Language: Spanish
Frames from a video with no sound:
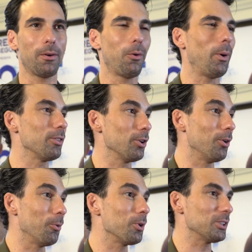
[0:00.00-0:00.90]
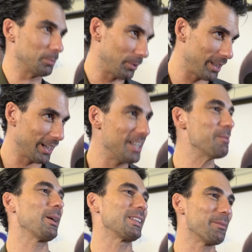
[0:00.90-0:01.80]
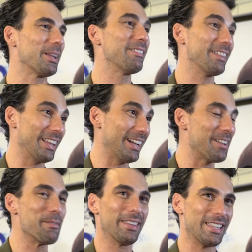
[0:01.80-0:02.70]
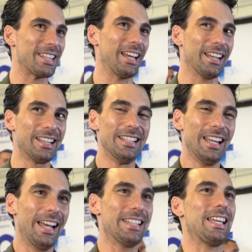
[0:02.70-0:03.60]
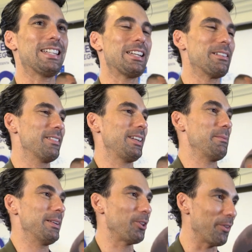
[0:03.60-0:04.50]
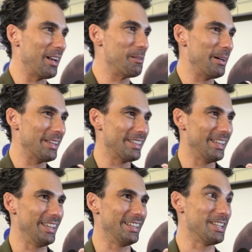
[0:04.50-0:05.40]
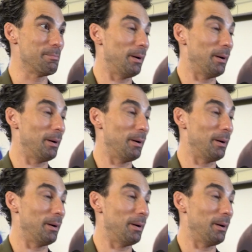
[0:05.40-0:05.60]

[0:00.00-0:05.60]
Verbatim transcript: cuando uno se puede reír, porque también es verdad que hay veces que estás en tremendo drama y,